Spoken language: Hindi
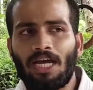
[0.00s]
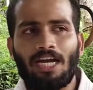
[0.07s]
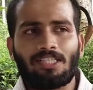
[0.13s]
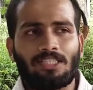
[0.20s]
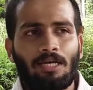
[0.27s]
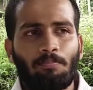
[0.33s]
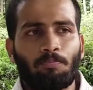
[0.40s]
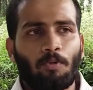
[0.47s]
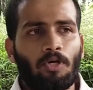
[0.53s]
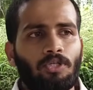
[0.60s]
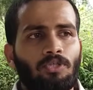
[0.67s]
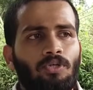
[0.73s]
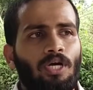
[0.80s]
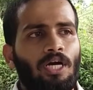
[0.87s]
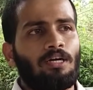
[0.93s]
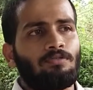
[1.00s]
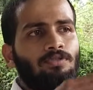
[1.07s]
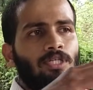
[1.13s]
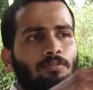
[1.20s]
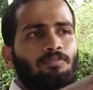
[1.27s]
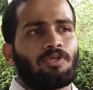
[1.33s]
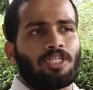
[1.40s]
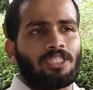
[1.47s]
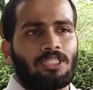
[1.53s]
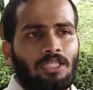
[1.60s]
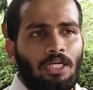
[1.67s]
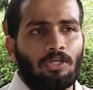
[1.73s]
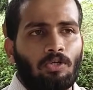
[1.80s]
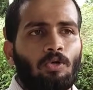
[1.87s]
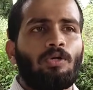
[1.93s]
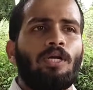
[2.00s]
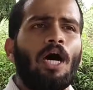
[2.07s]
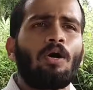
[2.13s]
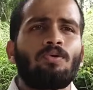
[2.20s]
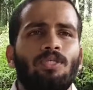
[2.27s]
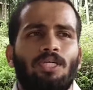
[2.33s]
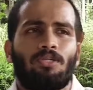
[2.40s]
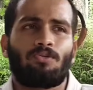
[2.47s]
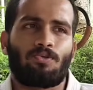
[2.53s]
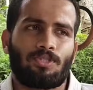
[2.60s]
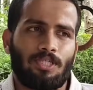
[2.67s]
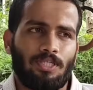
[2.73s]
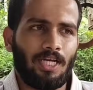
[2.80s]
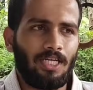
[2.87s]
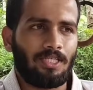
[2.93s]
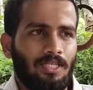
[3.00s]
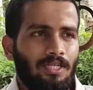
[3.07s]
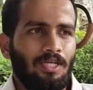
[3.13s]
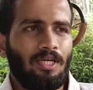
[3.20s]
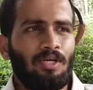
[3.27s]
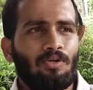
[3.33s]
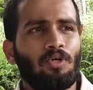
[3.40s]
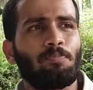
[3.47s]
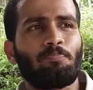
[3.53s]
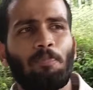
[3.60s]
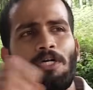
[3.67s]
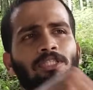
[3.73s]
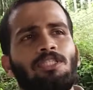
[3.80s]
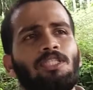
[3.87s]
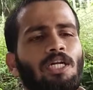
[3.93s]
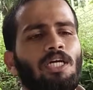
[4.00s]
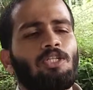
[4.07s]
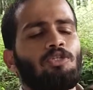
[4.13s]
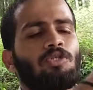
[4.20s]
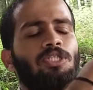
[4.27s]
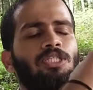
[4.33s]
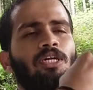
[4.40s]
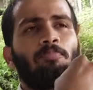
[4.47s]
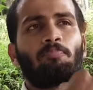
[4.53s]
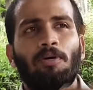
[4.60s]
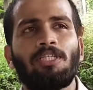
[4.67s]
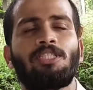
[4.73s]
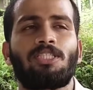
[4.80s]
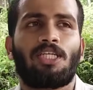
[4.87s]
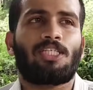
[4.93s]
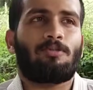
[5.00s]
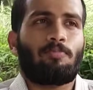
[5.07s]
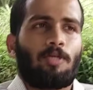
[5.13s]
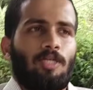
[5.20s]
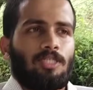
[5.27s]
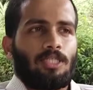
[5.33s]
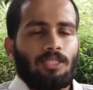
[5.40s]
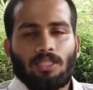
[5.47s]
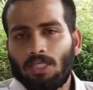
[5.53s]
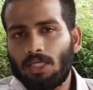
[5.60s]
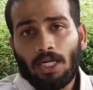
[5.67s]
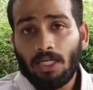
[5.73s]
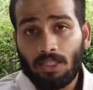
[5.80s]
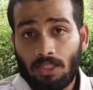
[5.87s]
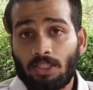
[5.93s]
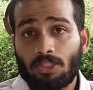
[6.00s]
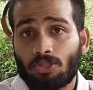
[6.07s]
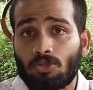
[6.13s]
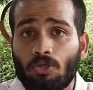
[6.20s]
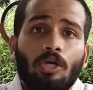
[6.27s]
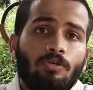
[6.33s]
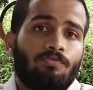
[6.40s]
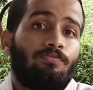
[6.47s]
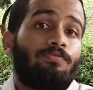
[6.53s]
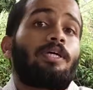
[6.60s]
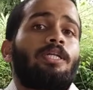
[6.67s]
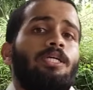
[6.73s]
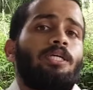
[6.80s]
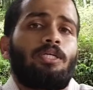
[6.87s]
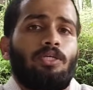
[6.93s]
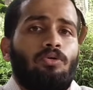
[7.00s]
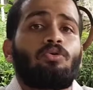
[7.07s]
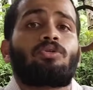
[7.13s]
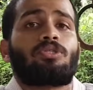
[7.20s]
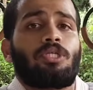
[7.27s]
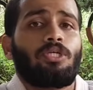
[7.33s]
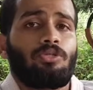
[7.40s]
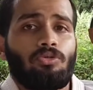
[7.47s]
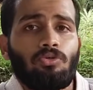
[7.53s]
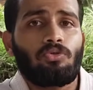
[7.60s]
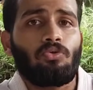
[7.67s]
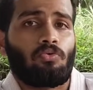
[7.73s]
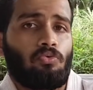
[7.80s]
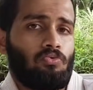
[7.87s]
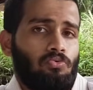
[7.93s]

at some point you have some wrist control now you can use it right कोई पंच कर रहा है तो किसी का पंच कैसे पकड़ सकते हैं राइट इट इज नॉट वेरी गुड थिंग टू डू